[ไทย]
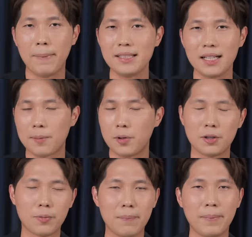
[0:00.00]
ไม่เจอกับค
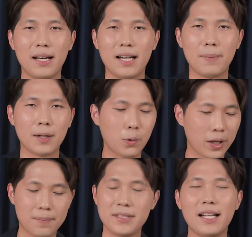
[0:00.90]
นตัวเป็นๆเลยเหมือน
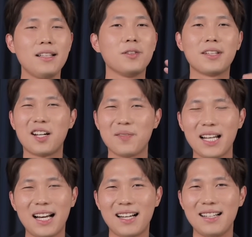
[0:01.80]
คุยกับแชทอยู่ตลอด
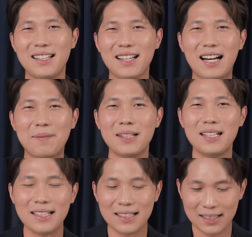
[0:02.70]
เวลานะครับ
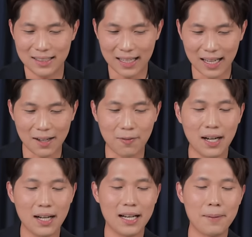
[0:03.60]
ถ้าหาก
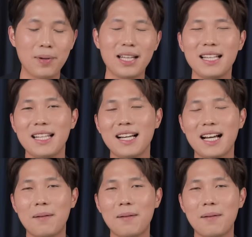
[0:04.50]
ว่าในปีนี้นะ